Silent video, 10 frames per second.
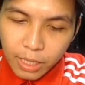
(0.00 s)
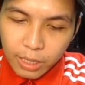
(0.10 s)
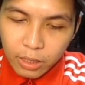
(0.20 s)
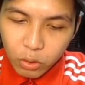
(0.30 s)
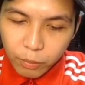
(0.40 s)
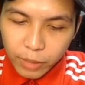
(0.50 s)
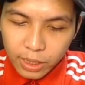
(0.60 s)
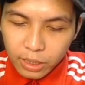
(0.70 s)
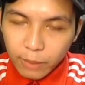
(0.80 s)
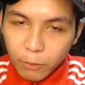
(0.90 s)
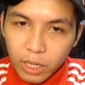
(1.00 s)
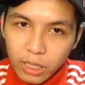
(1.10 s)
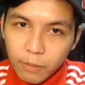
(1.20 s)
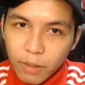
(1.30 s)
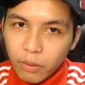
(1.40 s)
nanti otomatis kamu
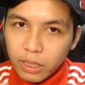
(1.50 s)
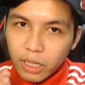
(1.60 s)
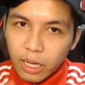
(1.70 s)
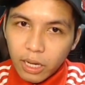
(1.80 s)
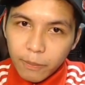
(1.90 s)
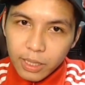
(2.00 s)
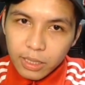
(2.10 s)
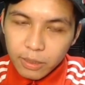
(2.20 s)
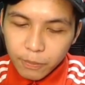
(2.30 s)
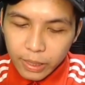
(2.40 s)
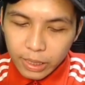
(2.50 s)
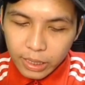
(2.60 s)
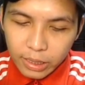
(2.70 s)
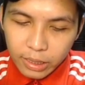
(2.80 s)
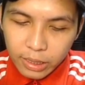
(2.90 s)
akan dibawa ke halaman
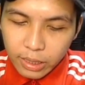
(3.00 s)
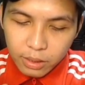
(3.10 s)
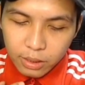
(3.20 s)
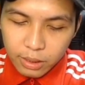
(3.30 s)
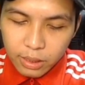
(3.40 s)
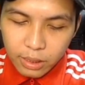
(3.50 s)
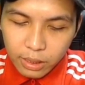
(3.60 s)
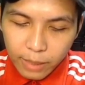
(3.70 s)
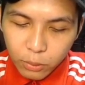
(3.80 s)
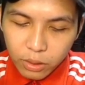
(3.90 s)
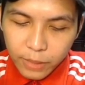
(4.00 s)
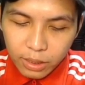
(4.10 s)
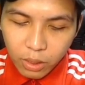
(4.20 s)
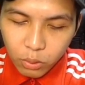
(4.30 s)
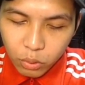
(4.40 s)
seperti ini di sini kamu
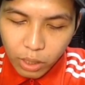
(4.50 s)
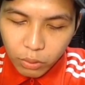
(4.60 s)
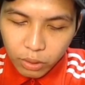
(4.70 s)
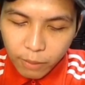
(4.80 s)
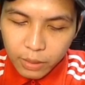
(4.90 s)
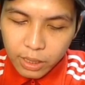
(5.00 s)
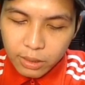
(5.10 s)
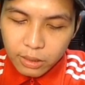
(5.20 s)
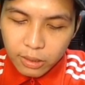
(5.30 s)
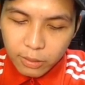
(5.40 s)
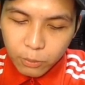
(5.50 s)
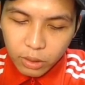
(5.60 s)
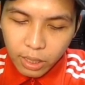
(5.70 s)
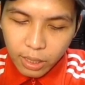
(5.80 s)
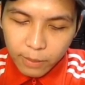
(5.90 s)
diminta untuk download aplikasi
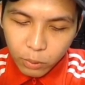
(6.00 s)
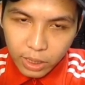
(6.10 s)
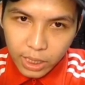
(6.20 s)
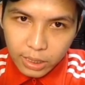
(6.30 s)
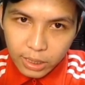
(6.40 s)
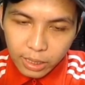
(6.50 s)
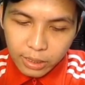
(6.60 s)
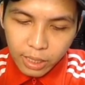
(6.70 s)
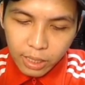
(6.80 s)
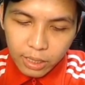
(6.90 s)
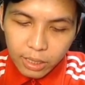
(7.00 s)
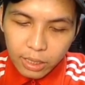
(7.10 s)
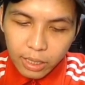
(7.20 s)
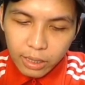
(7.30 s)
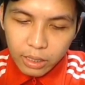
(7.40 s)
tersebut lah. kamu klik saja
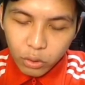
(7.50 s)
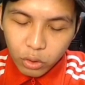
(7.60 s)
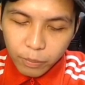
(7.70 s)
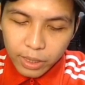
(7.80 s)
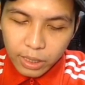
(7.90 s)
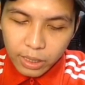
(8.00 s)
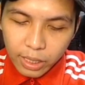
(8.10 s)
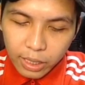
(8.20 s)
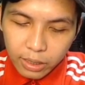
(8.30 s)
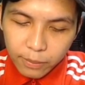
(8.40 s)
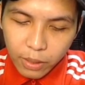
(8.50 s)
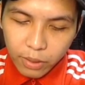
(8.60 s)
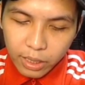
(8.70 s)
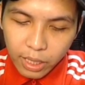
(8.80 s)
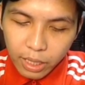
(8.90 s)
nanti otomatis akan
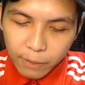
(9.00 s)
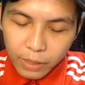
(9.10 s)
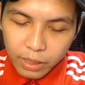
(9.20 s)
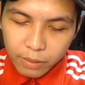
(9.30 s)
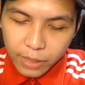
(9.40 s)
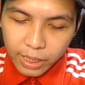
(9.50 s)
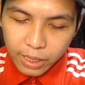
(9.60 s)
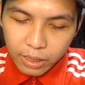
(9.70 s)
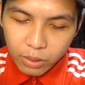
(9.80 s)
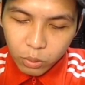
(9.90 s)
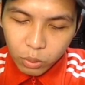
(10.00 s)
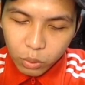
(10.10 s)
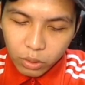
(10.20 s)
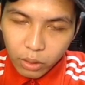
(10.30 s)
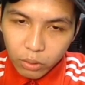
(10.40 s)
dibawa ke halaman bagian ini
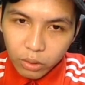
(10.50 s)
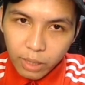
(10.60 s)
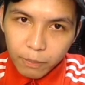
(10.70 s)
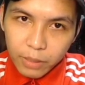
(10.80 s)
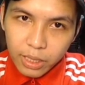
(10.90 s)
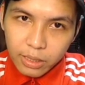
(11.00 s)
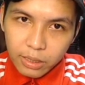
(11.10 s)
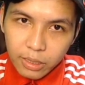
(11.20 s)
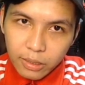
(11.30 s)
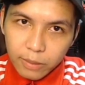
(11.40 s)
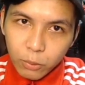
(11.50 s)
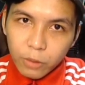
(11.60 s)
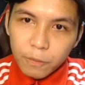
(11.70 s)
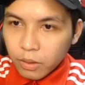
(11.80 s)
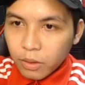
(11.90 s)
untuk download aplikasi
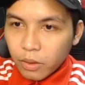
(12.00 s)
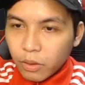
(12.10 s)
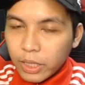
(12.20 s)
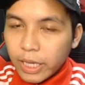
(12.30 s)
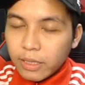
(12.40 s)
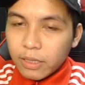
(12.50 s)
tersebut Oke okay